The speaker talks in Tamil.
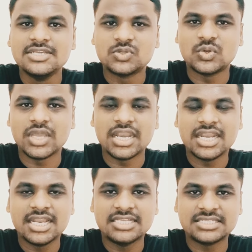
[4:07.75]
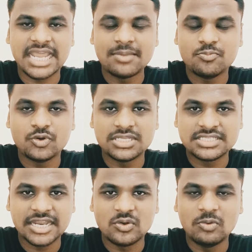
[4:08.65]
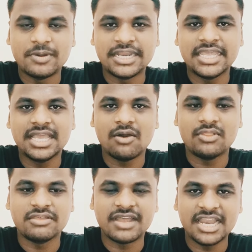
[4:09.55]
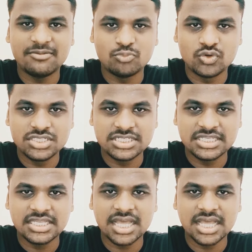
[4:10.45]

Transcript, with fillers: ஸோ என்னென்ன டைம் போட்டு ஸ்கெடியூல் பண்ணி அந்த வேலையை முடிச்சுட்டு